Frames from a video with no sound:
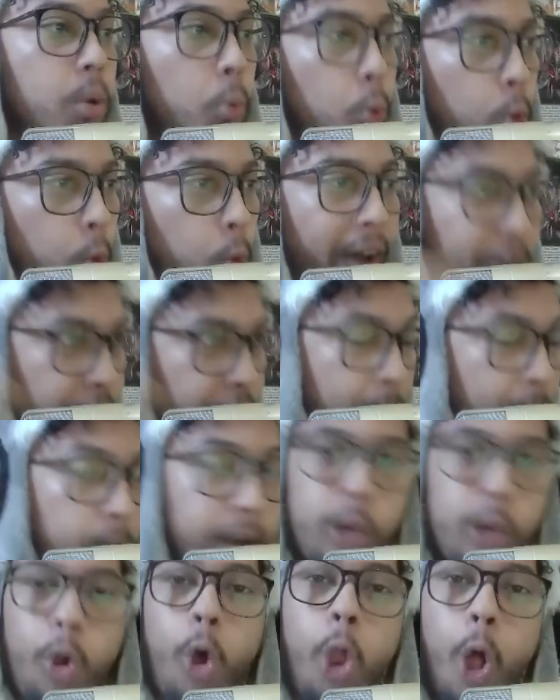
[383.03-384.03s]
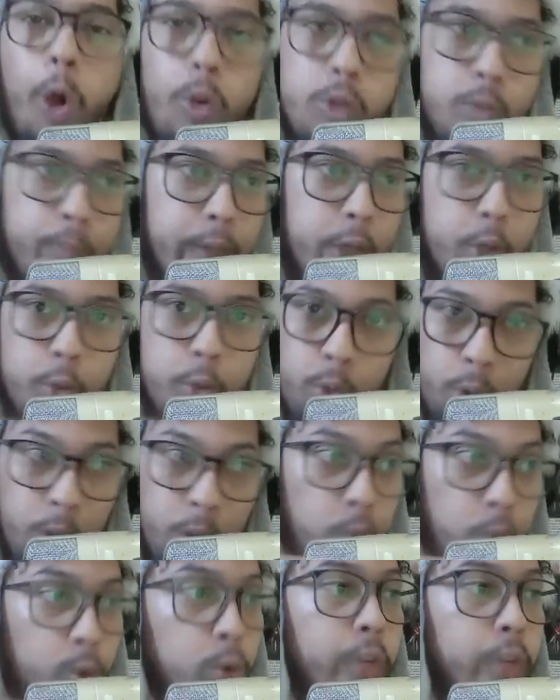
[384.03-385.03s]
A forma que ele coloca os bichos
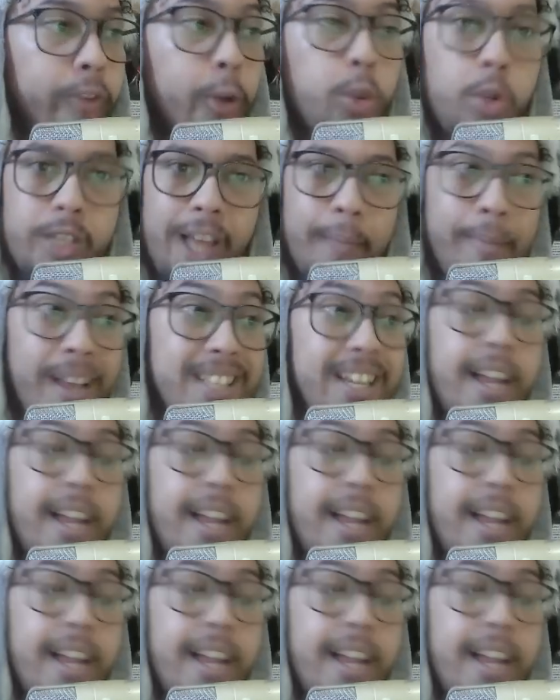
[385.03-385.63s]
do nível 2 na mesa